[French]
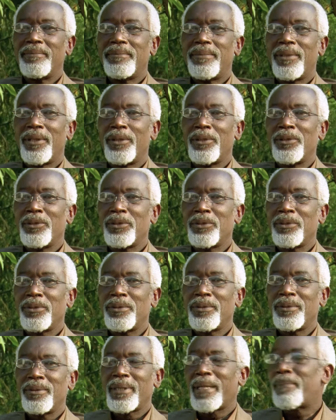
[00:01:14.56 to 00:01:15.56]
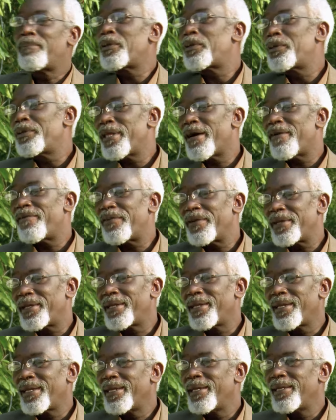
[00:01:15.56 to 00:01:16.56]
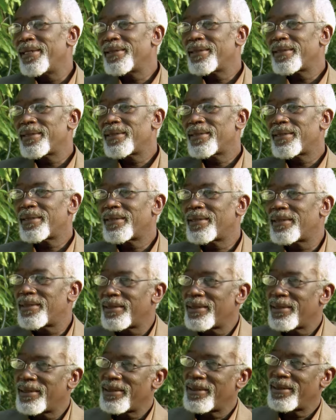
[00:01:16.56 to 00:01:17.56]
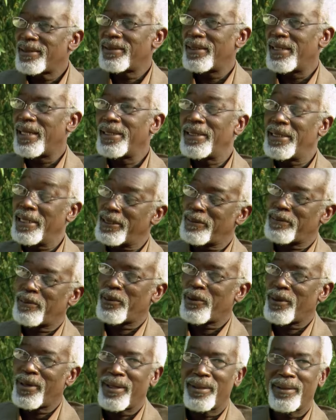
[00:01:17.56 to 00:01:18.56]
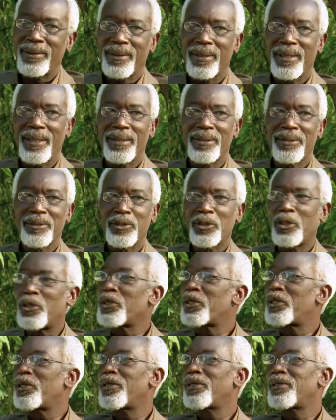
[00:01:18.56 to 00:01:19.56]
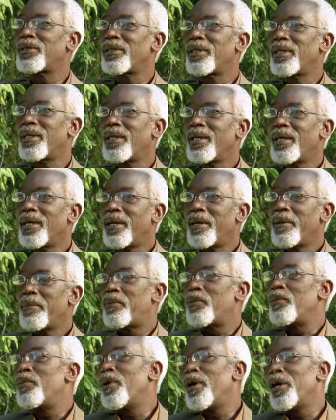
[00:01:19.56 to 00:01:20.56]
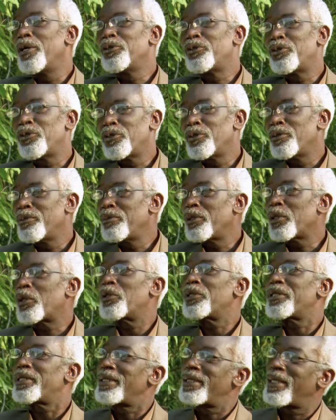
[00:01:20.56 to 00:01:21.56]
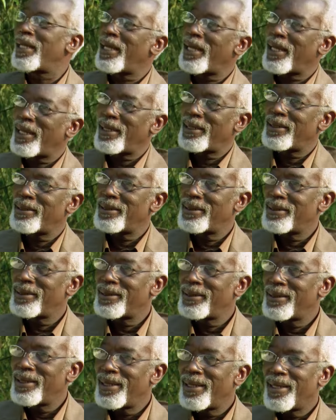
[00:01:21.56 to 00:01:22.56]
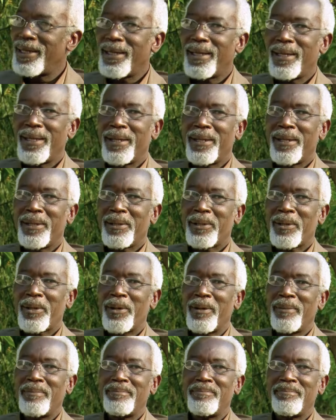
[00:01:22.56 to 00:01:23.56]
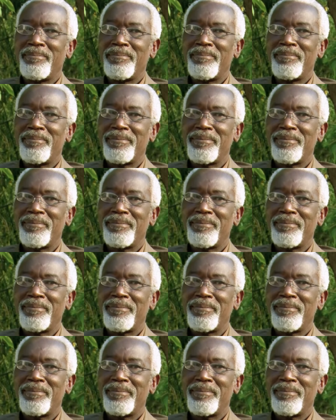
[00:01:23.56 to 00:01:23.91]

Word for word: Bon, il y a beaucoup d'Africains de la diaspora. Hein. Donc, euh, moi, je me considère comme